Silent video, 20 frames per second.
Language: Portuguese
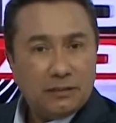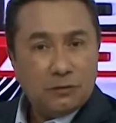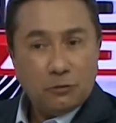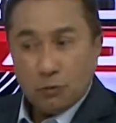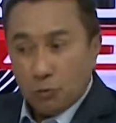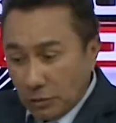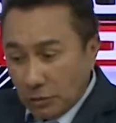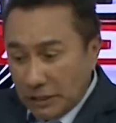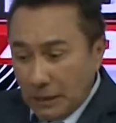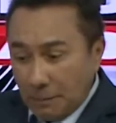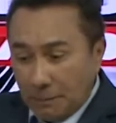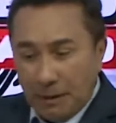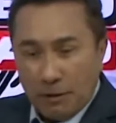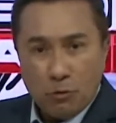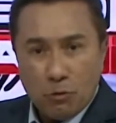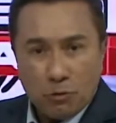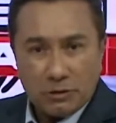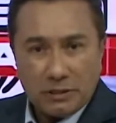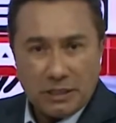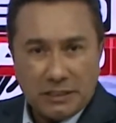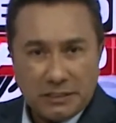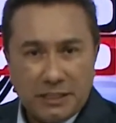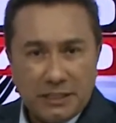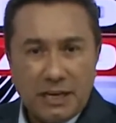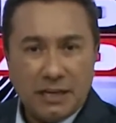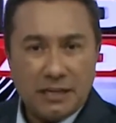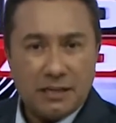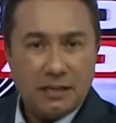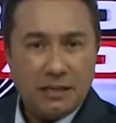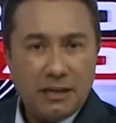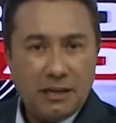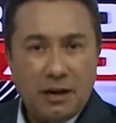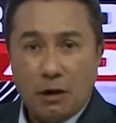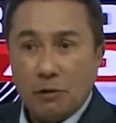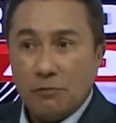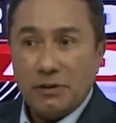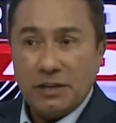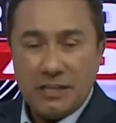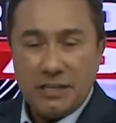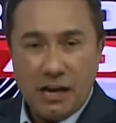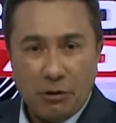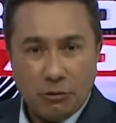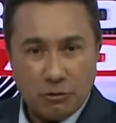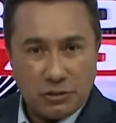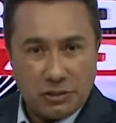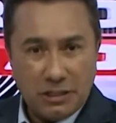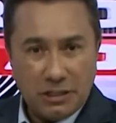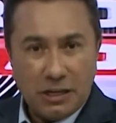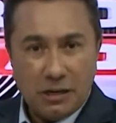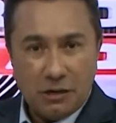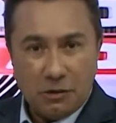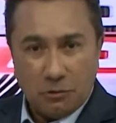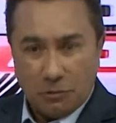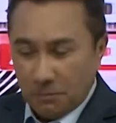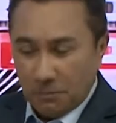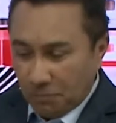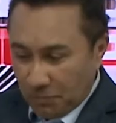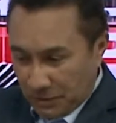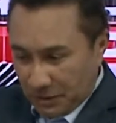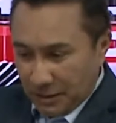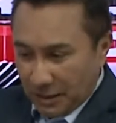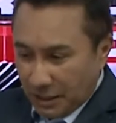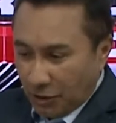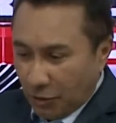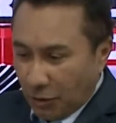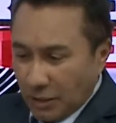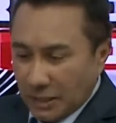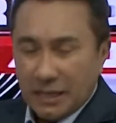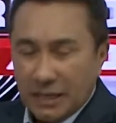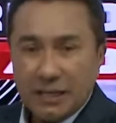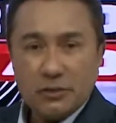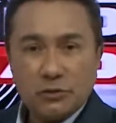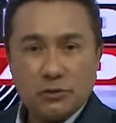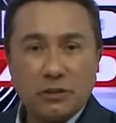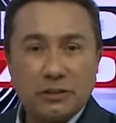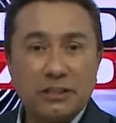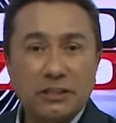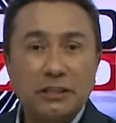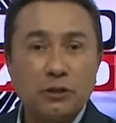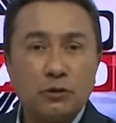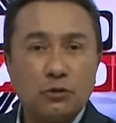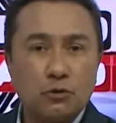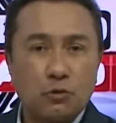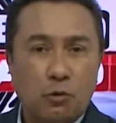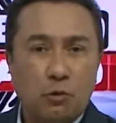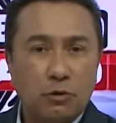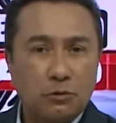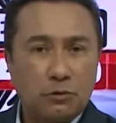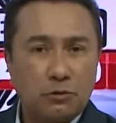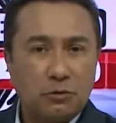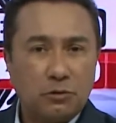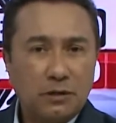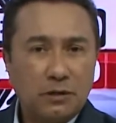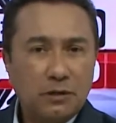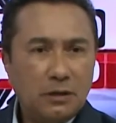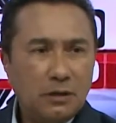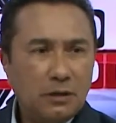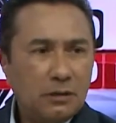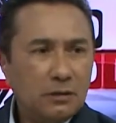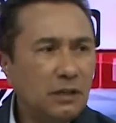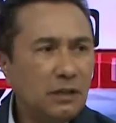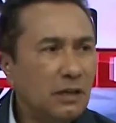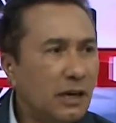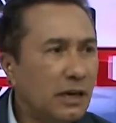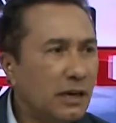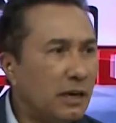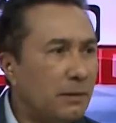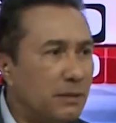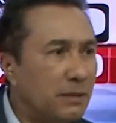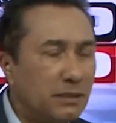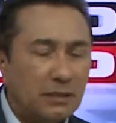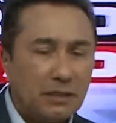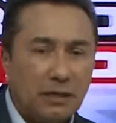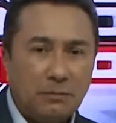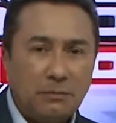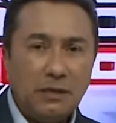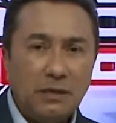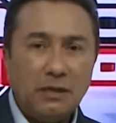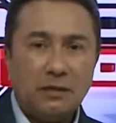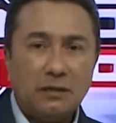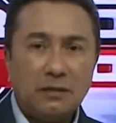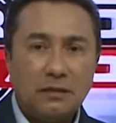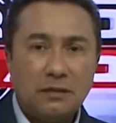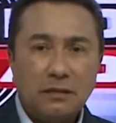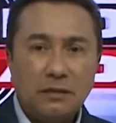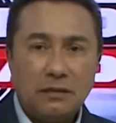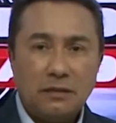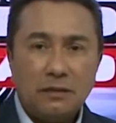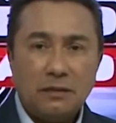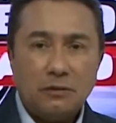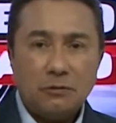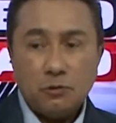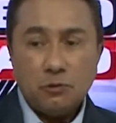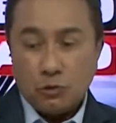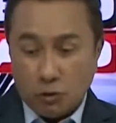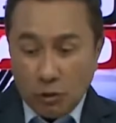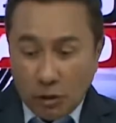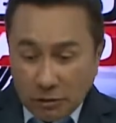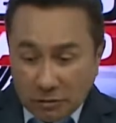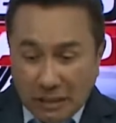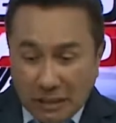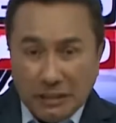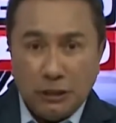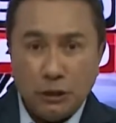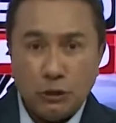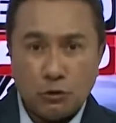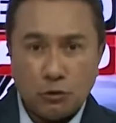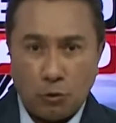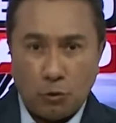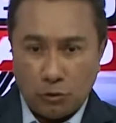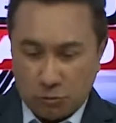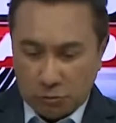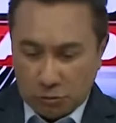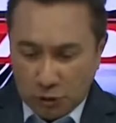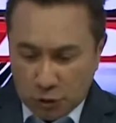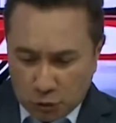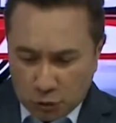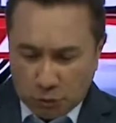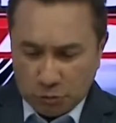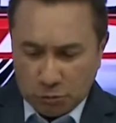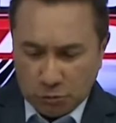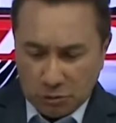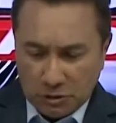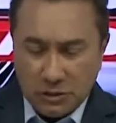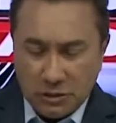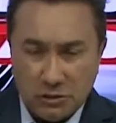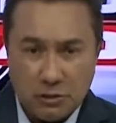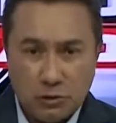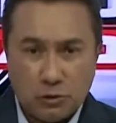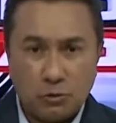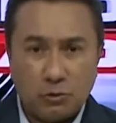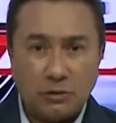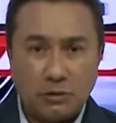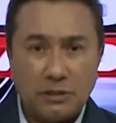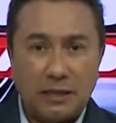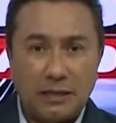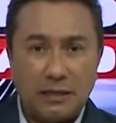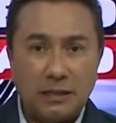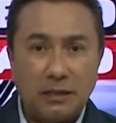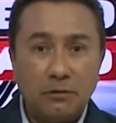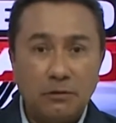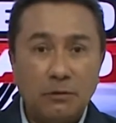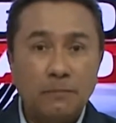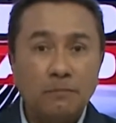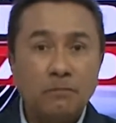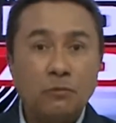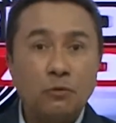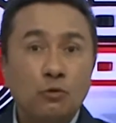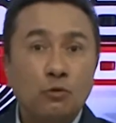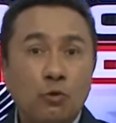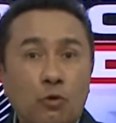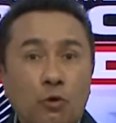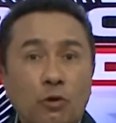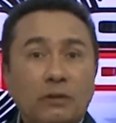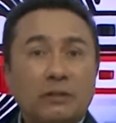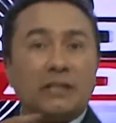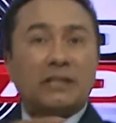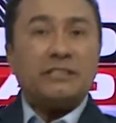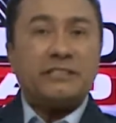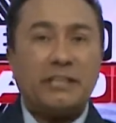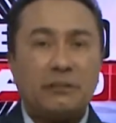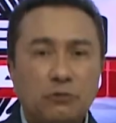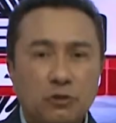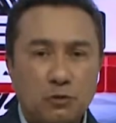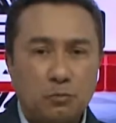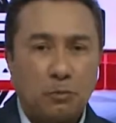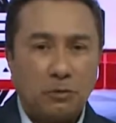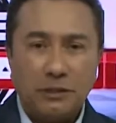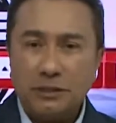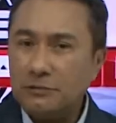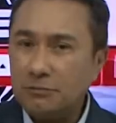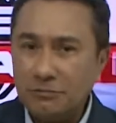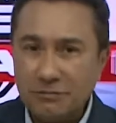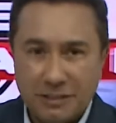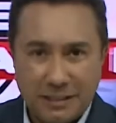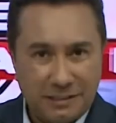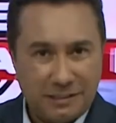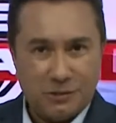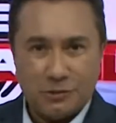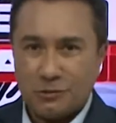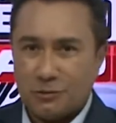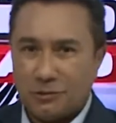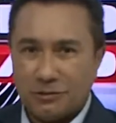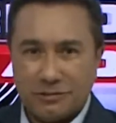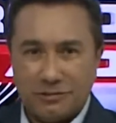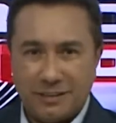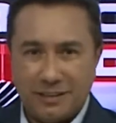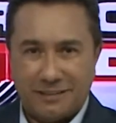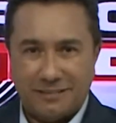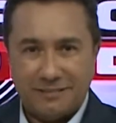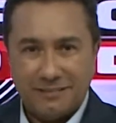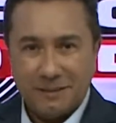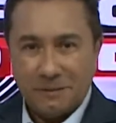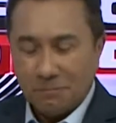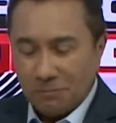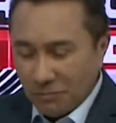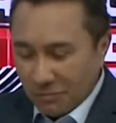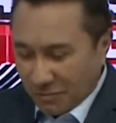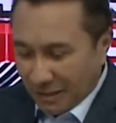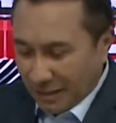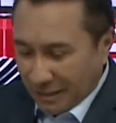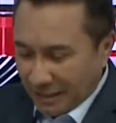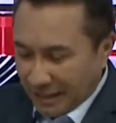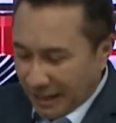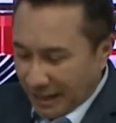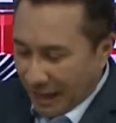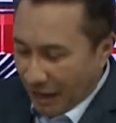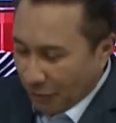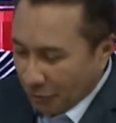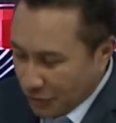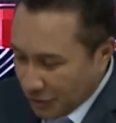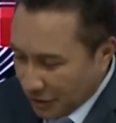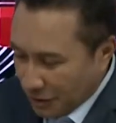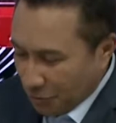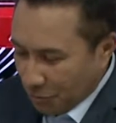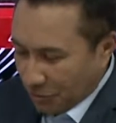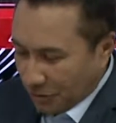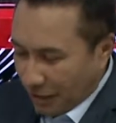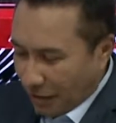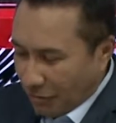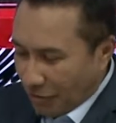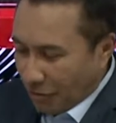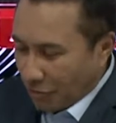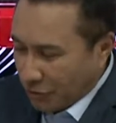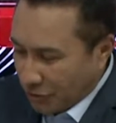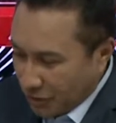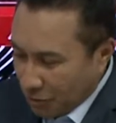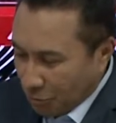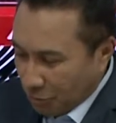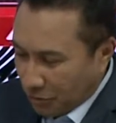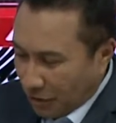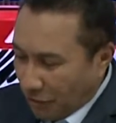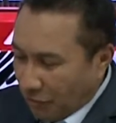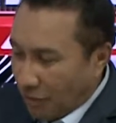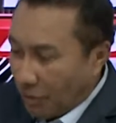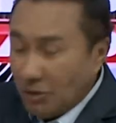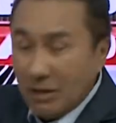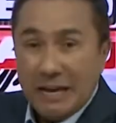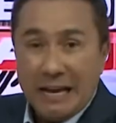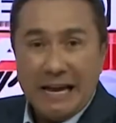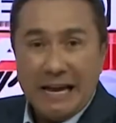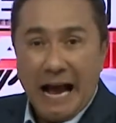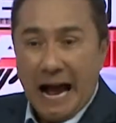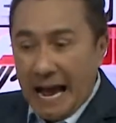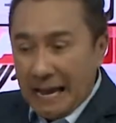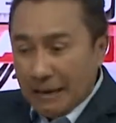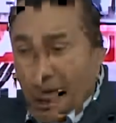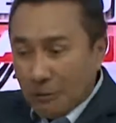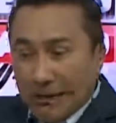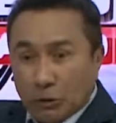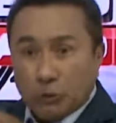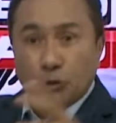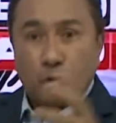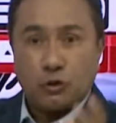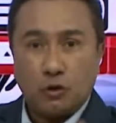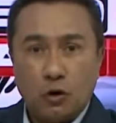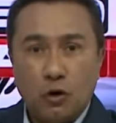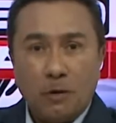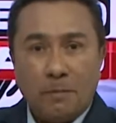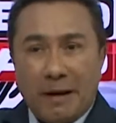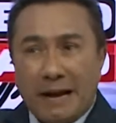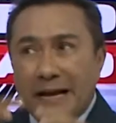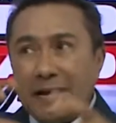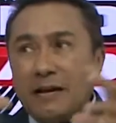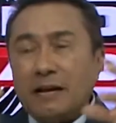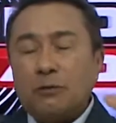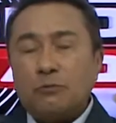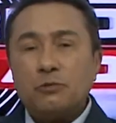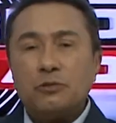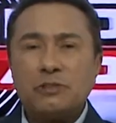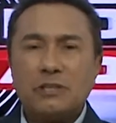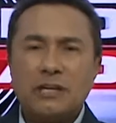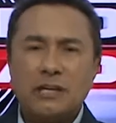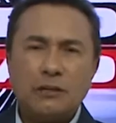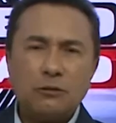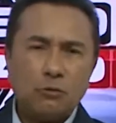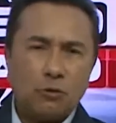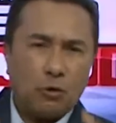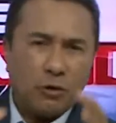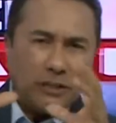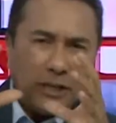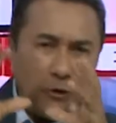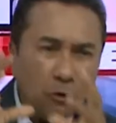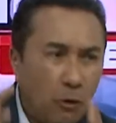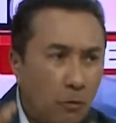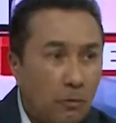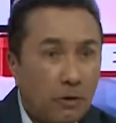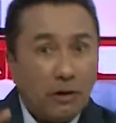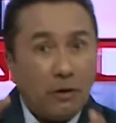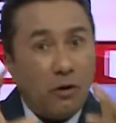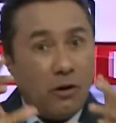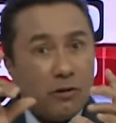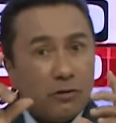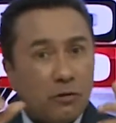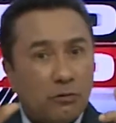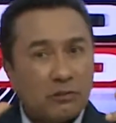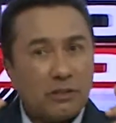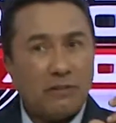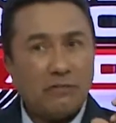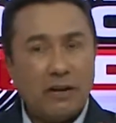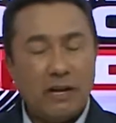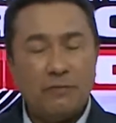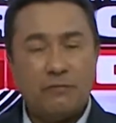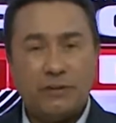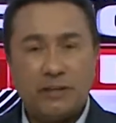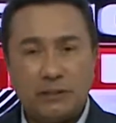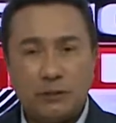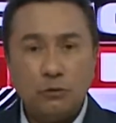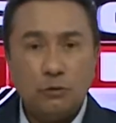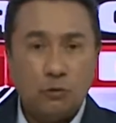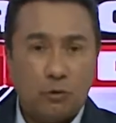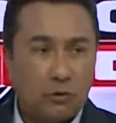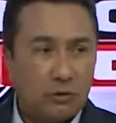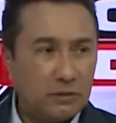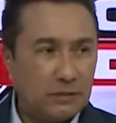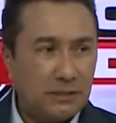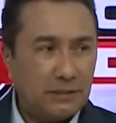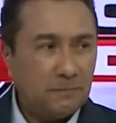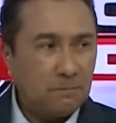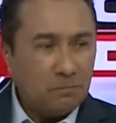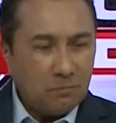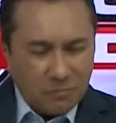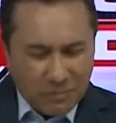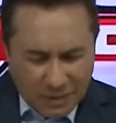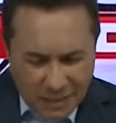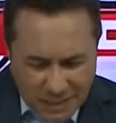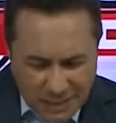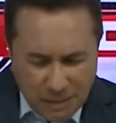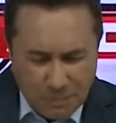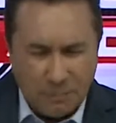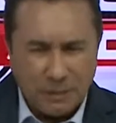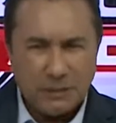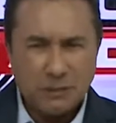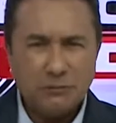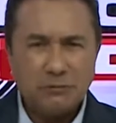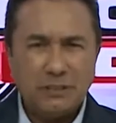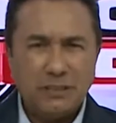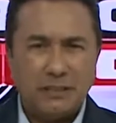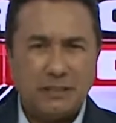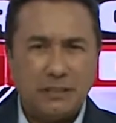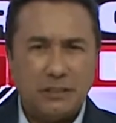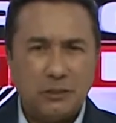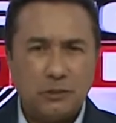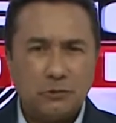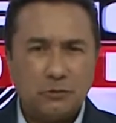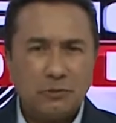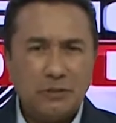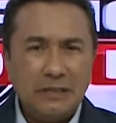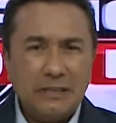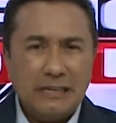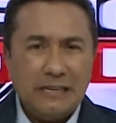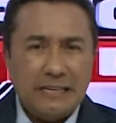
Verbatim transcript: No, quando ele pega o contra-cheque, ao invés de auxílio, ele olha lá, só tem desconto. Diga que é mentira minha. Só tem desconto, desconto disso, desconto daquilo. No contra-cheque dos políticos não tem desconto, não. Tem auxílio tal, auxílio tal. Aí quando soma, o salário gordo. Aí eu, olha o que eu estava refletindo ontem. Essa paixão de Cristo.